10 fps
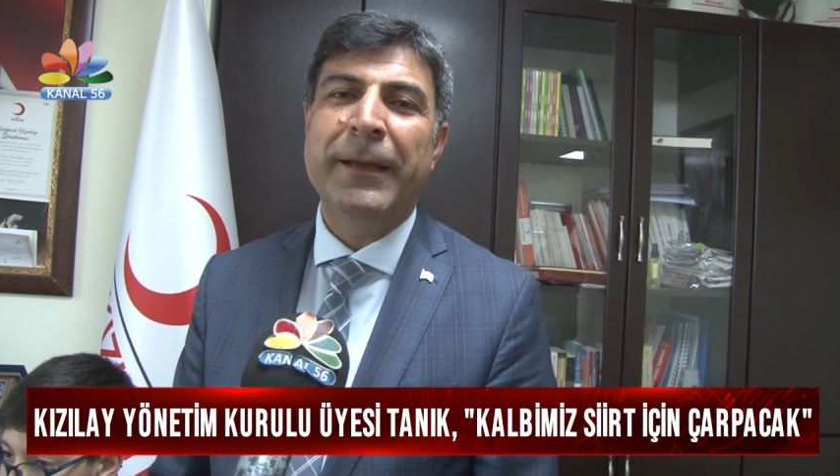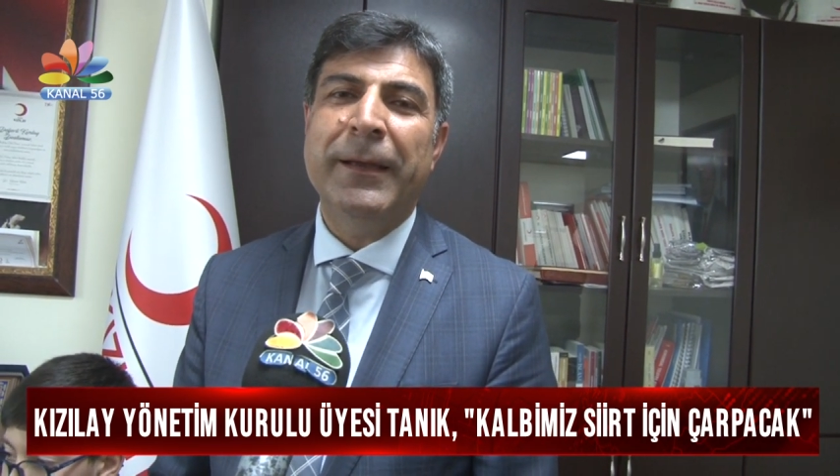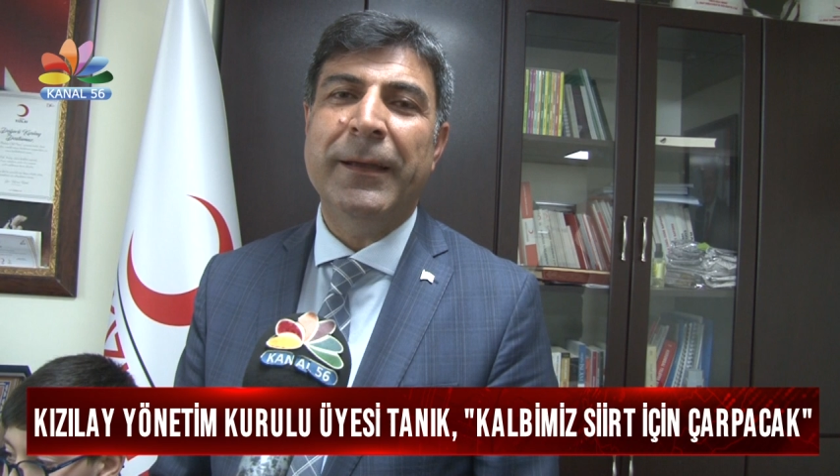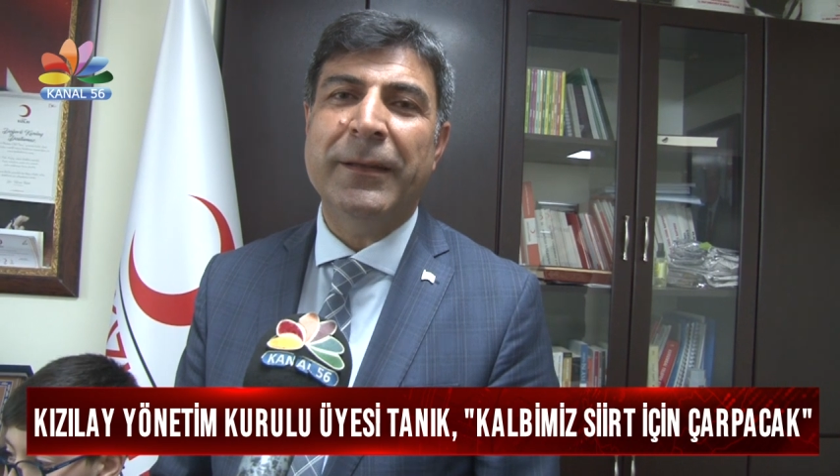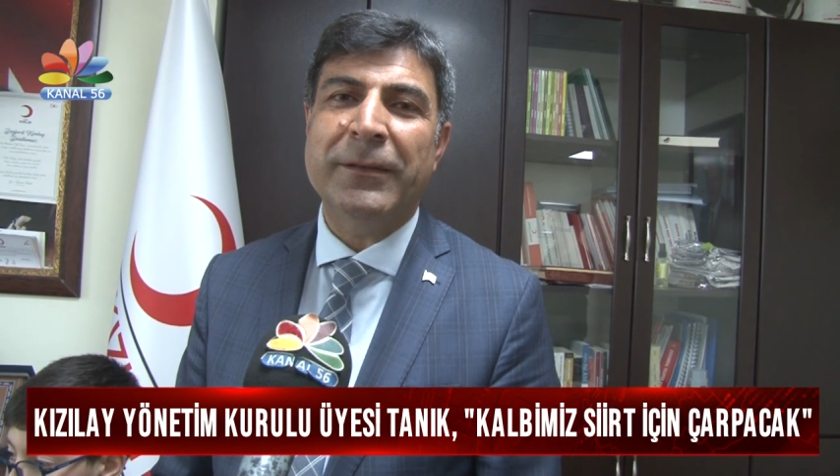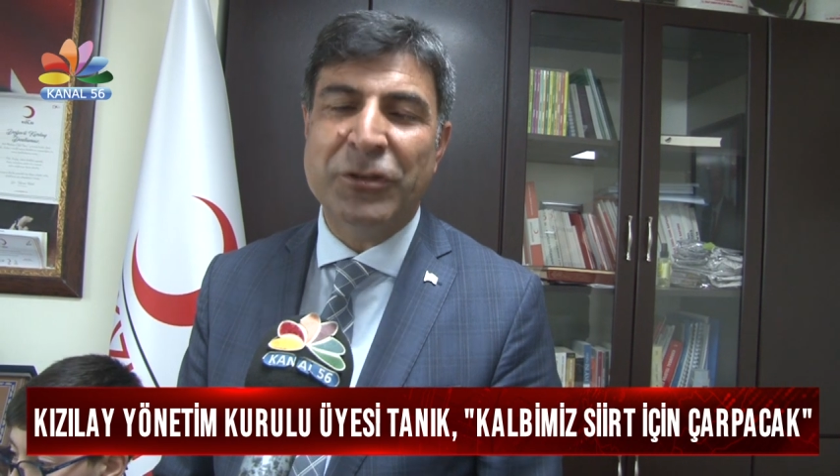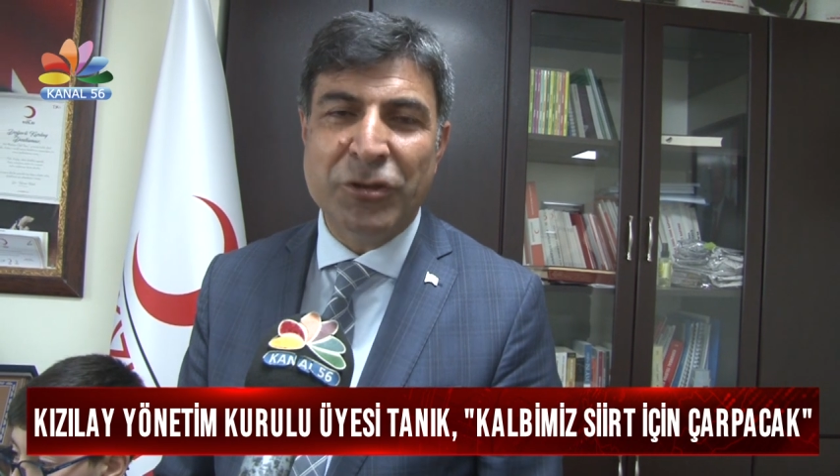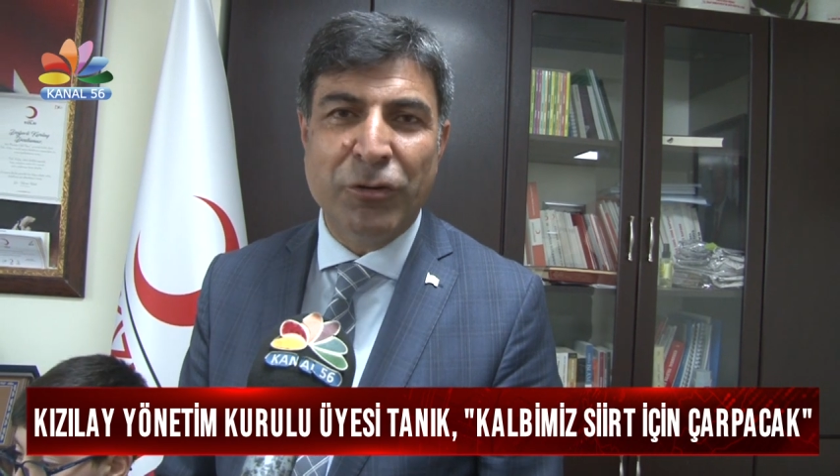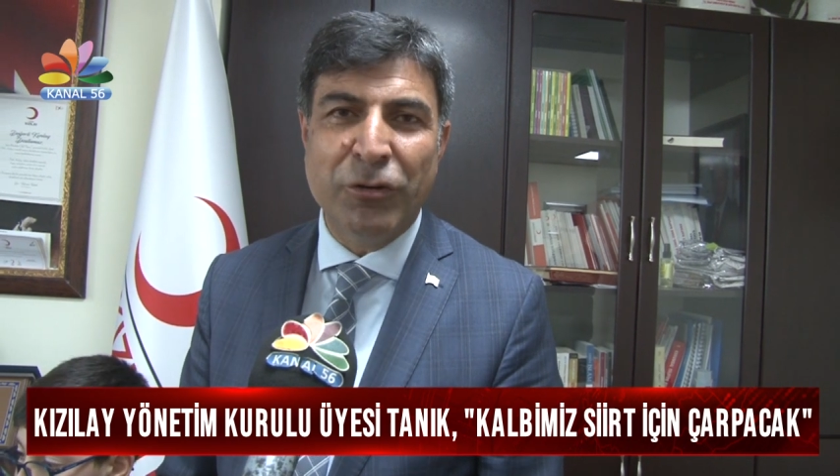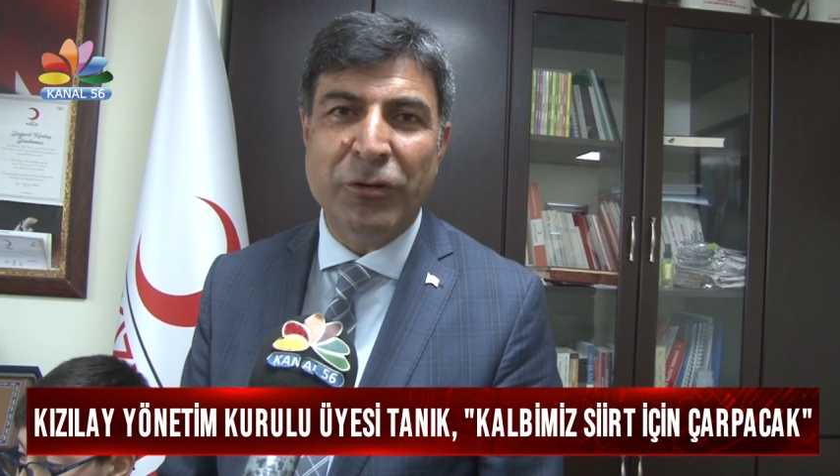e,
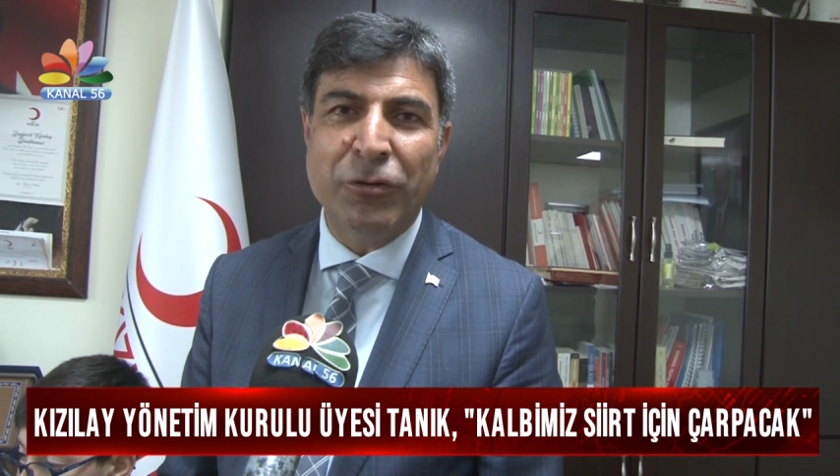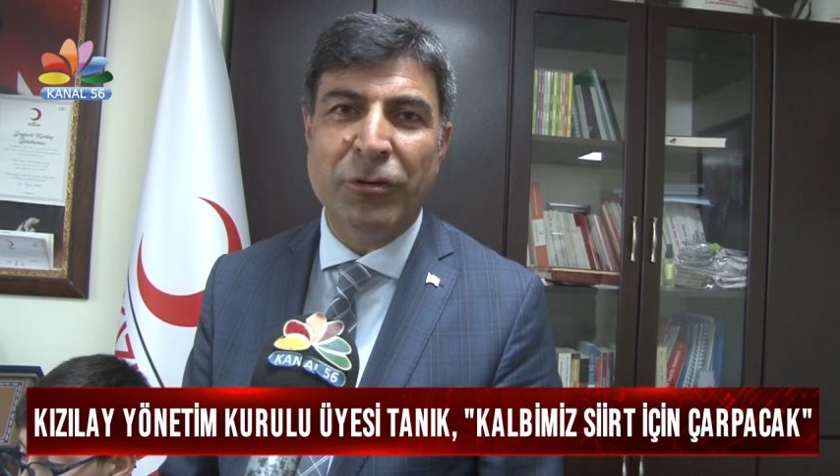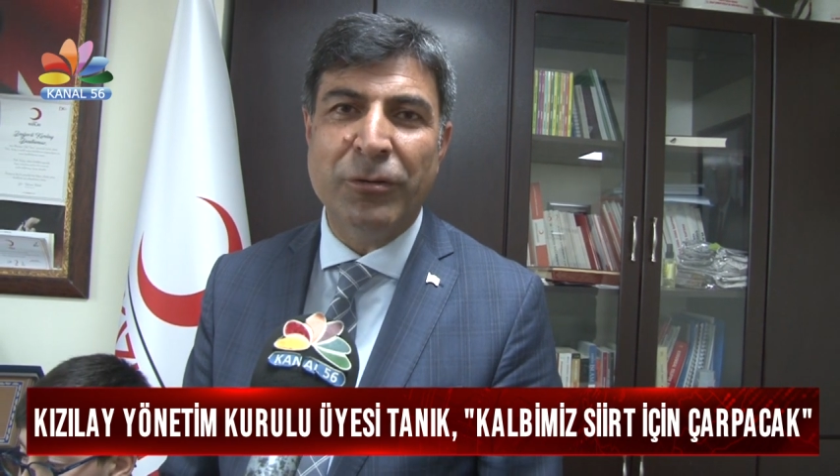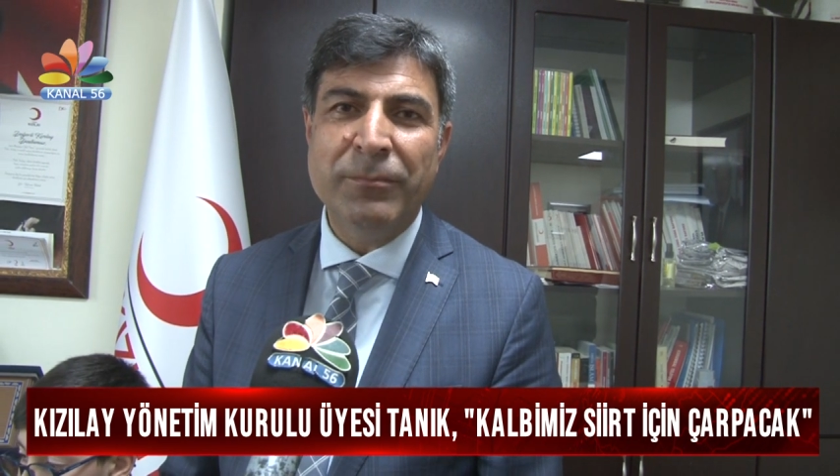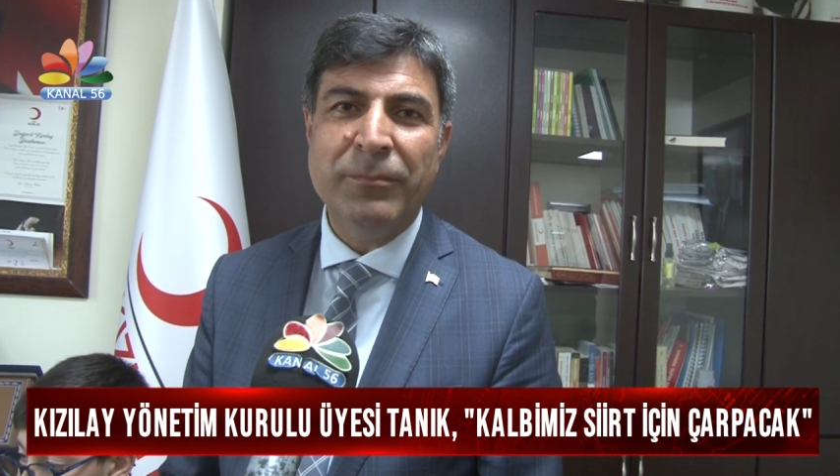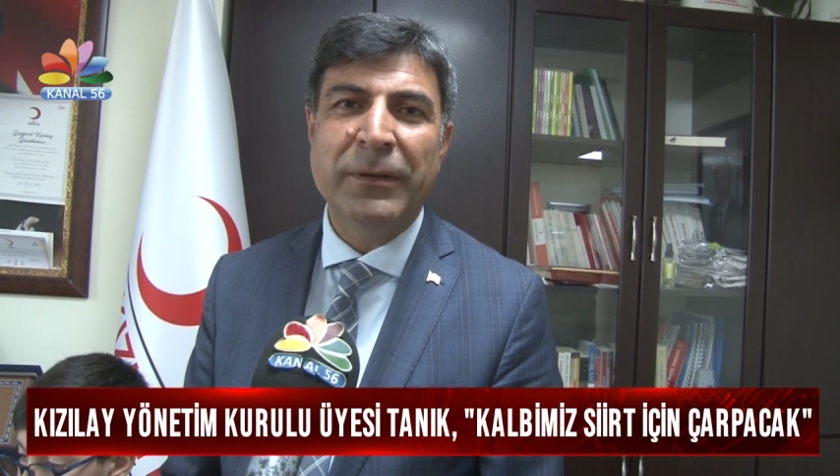teşekkür ediyorum.